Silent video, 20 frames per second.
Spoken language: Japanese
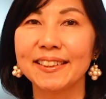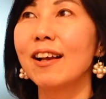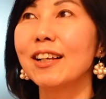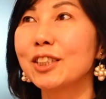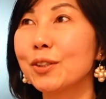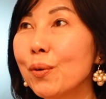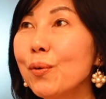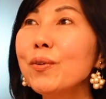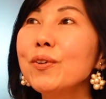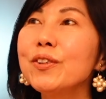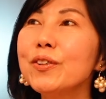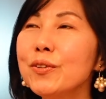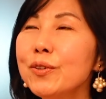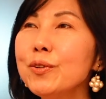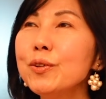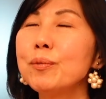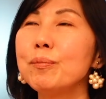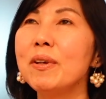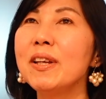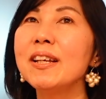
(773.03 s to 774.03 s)
そうい
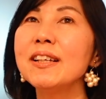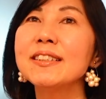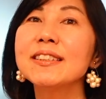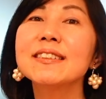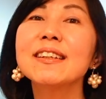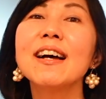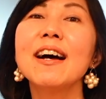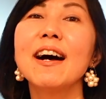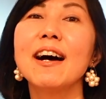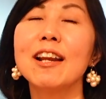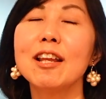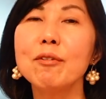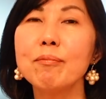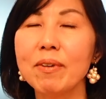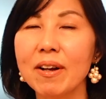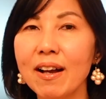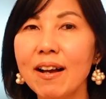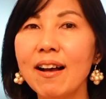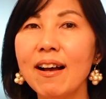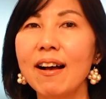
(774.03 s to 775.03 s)
うベースがあれ
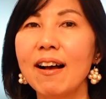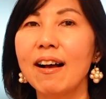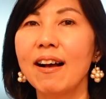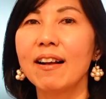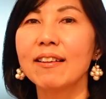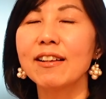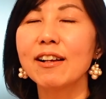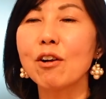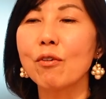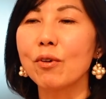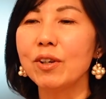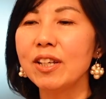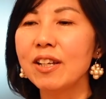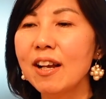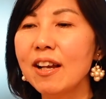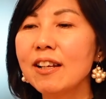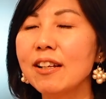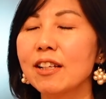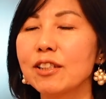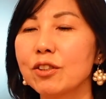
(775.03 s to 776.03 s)
ばなんかこう
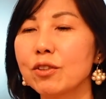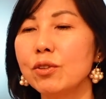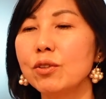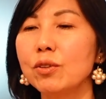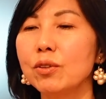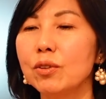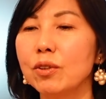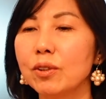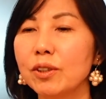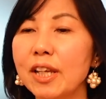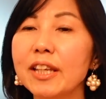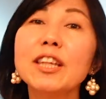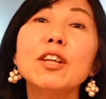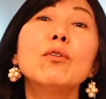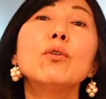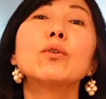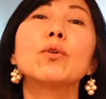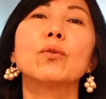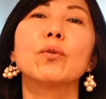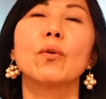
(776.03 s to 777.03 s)
イライラする出来
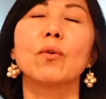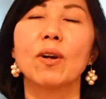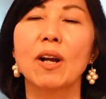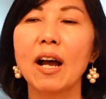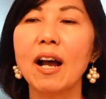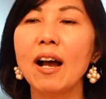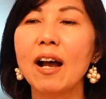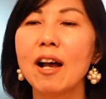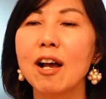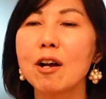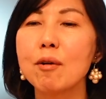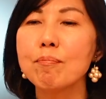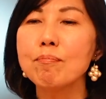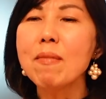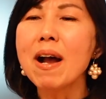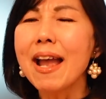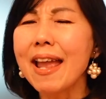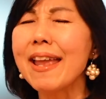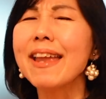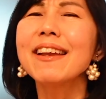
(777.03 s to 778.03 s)
事とか
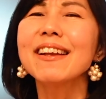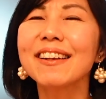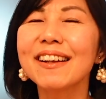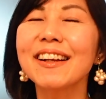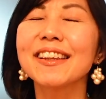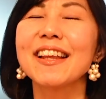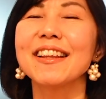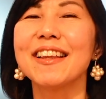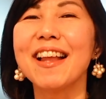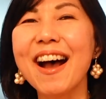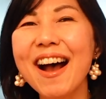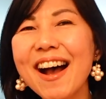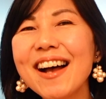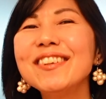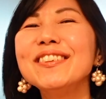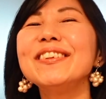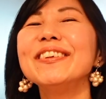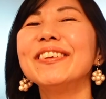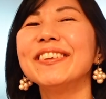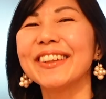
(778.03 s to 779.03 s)
まあえっかってな
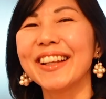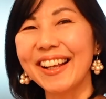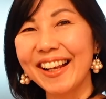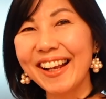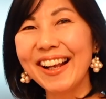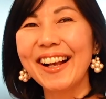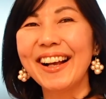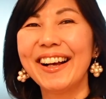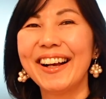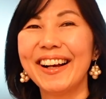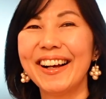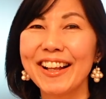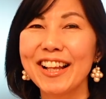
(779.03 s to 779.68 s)
るよね。